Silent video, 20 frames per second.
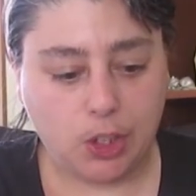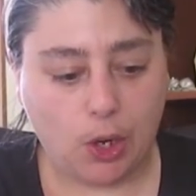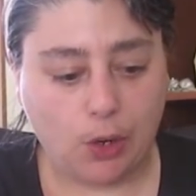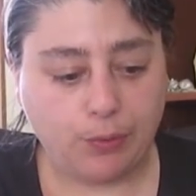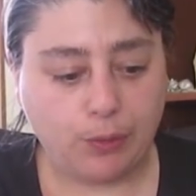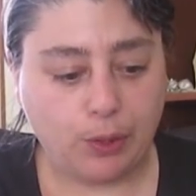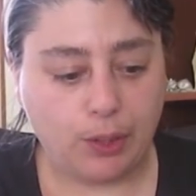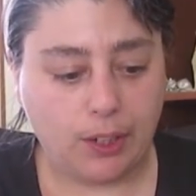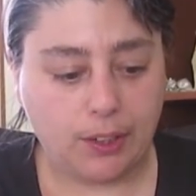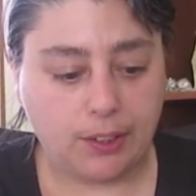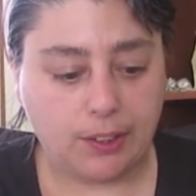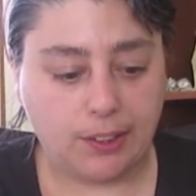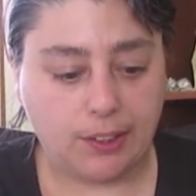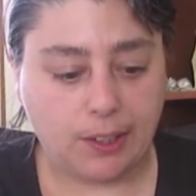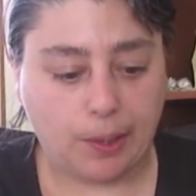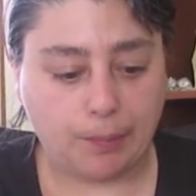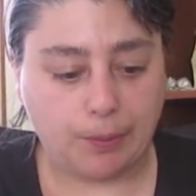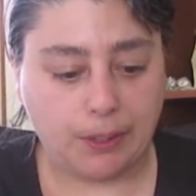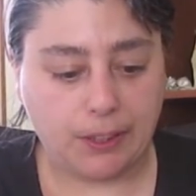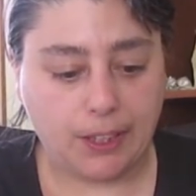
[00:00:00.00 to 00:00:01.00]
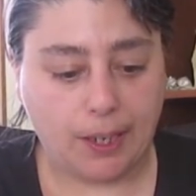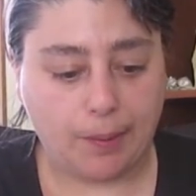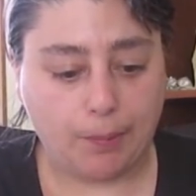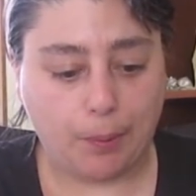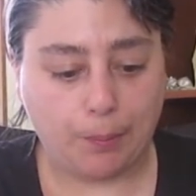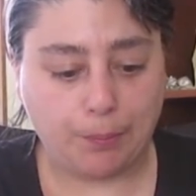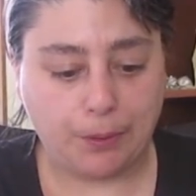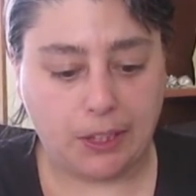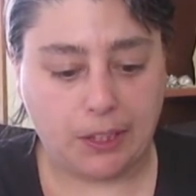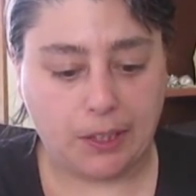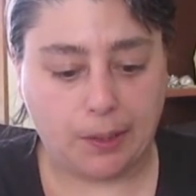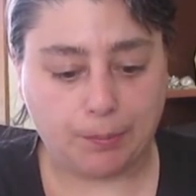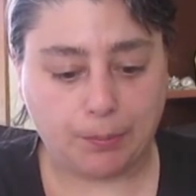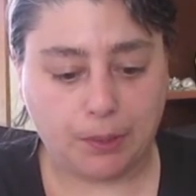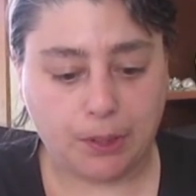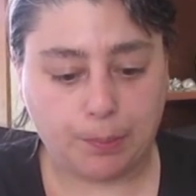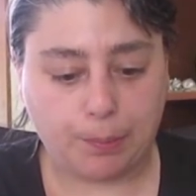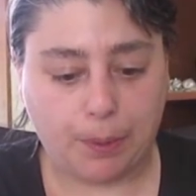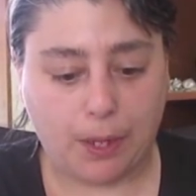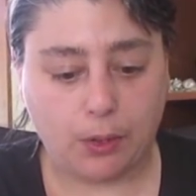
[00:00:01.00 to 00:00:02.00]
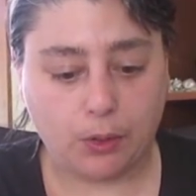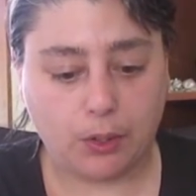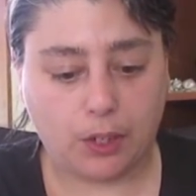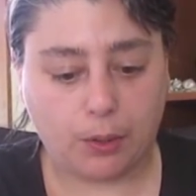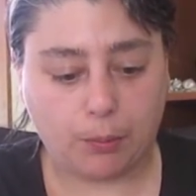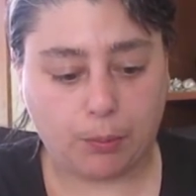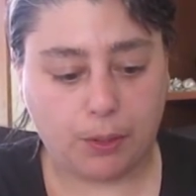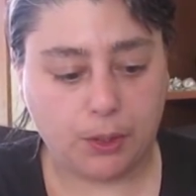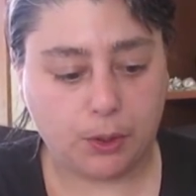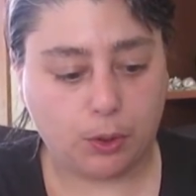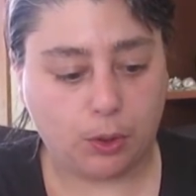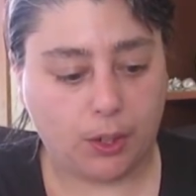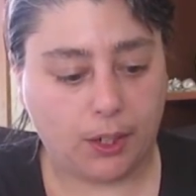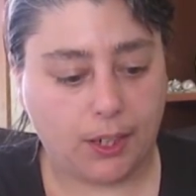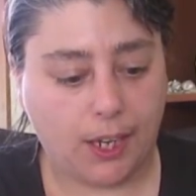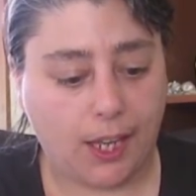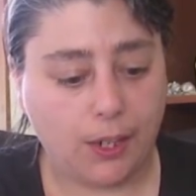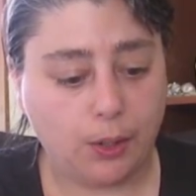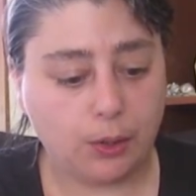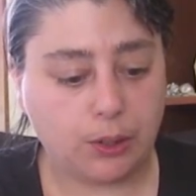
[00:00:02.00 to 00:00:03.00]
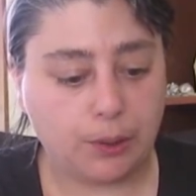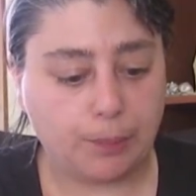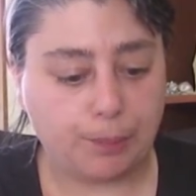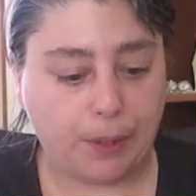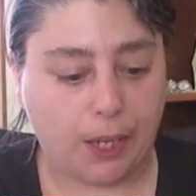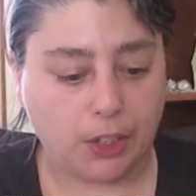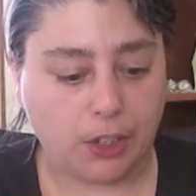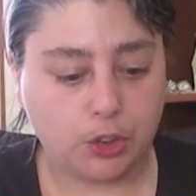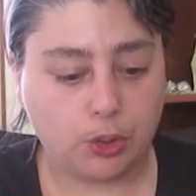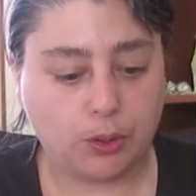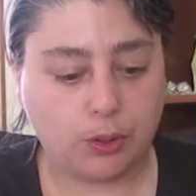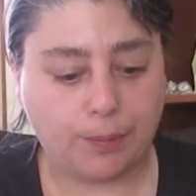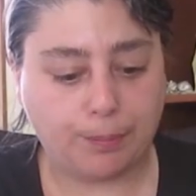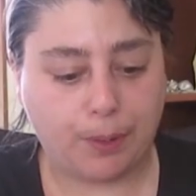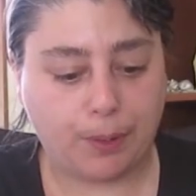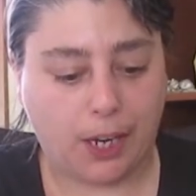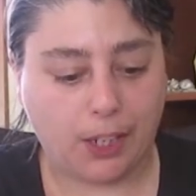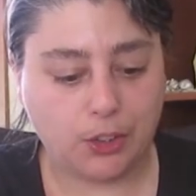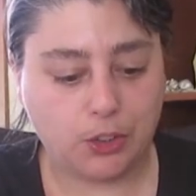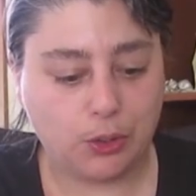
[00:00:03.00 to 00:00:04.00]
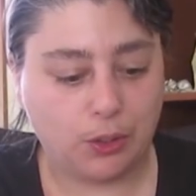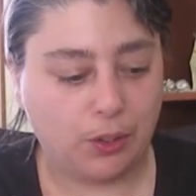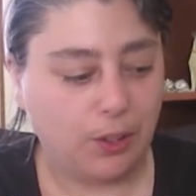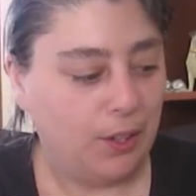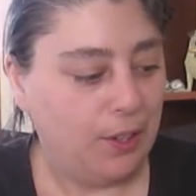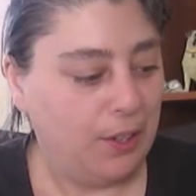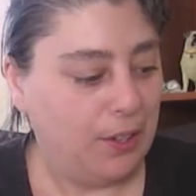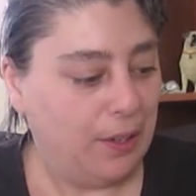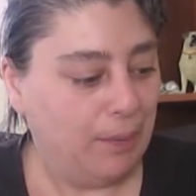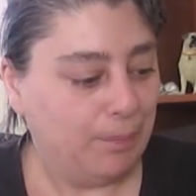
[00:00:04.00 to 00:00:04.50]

ciao follettina, mi chiamo Miriam, spero che questo regalo ti piaccia, un abbraccio.